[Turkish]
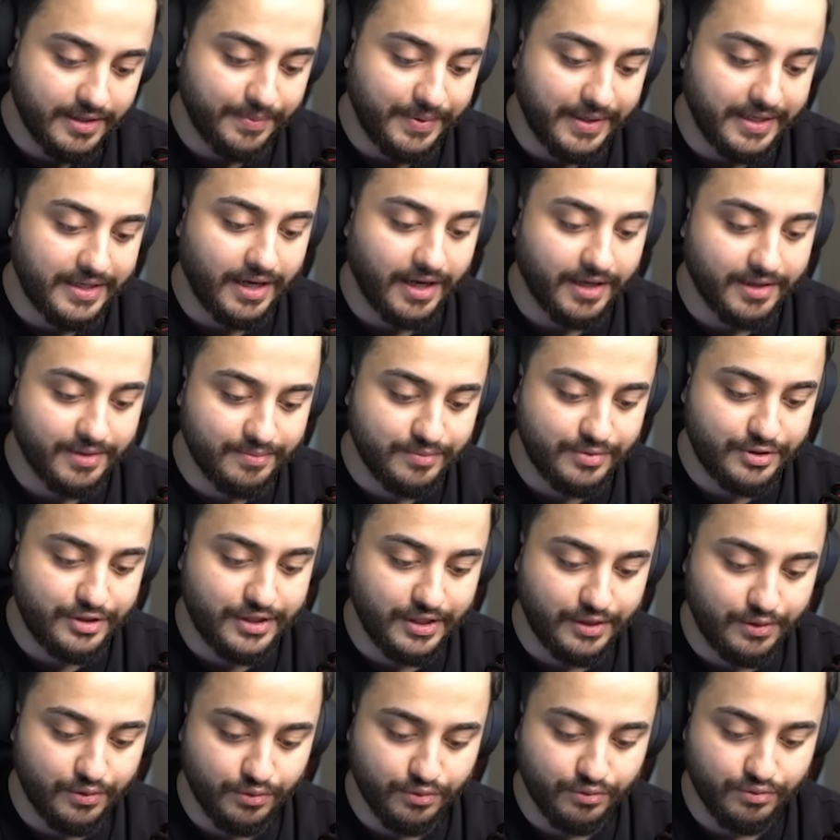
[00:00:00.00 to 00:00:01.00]
belki 60
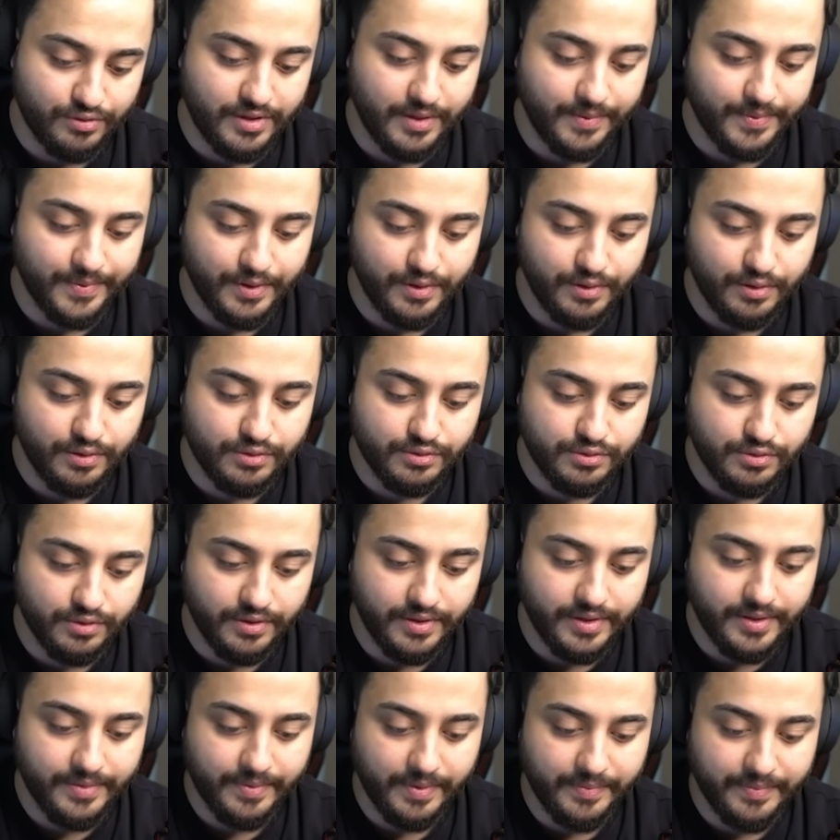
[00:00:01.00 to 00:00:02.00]
çekiyordur kamera öyle
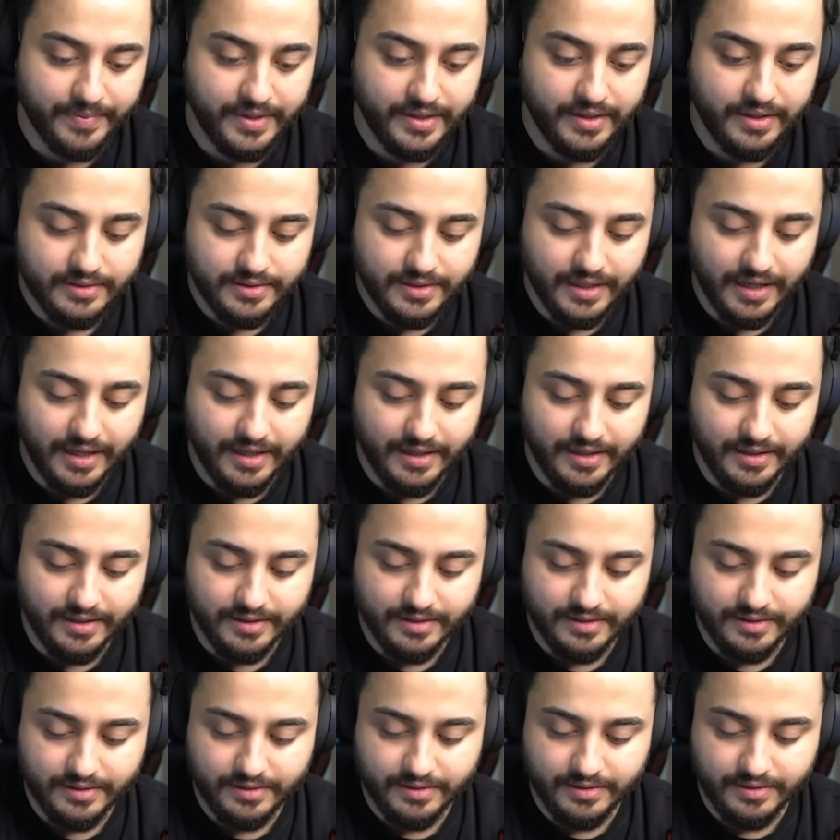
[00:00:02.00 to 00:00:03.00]
söyleyeyim ama daha
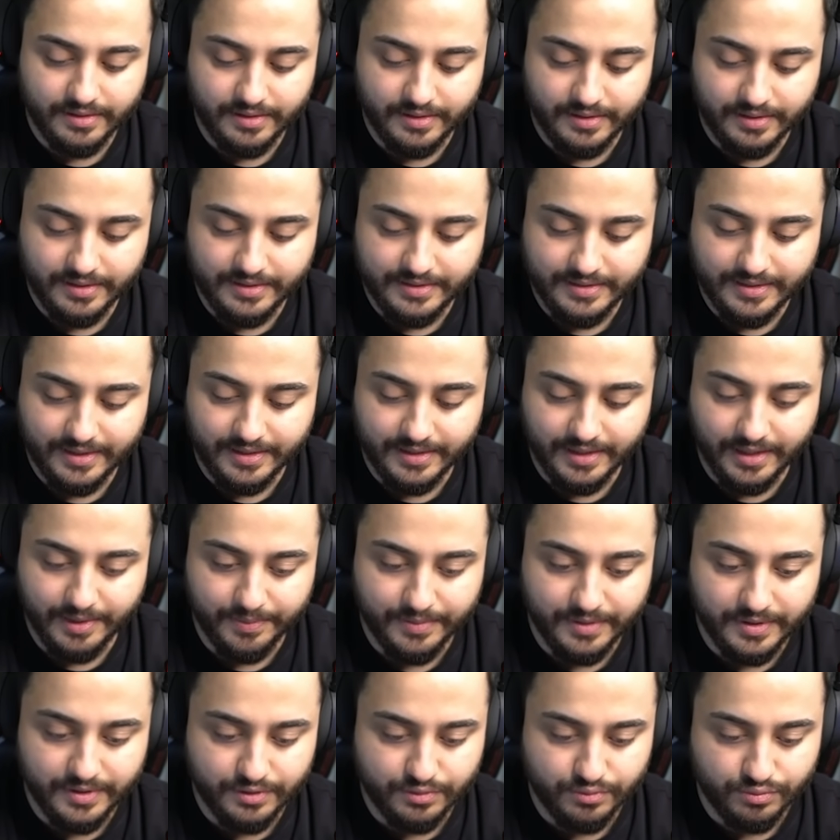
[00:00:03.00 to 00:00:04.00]
e,
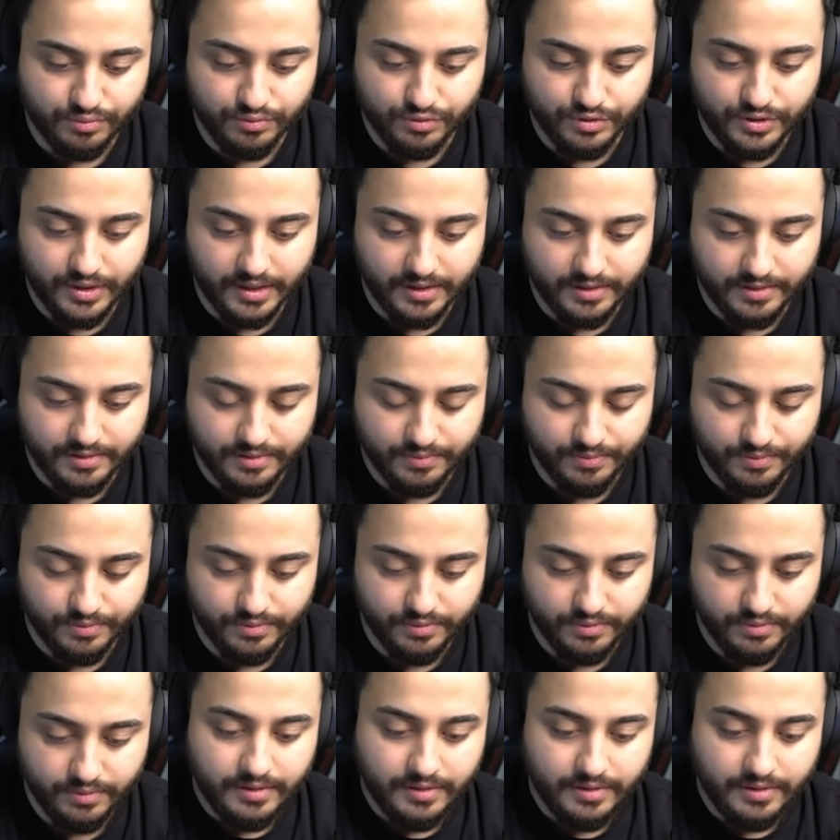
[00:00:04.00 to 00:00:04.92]
hissedilebilir sunacaktır bunu.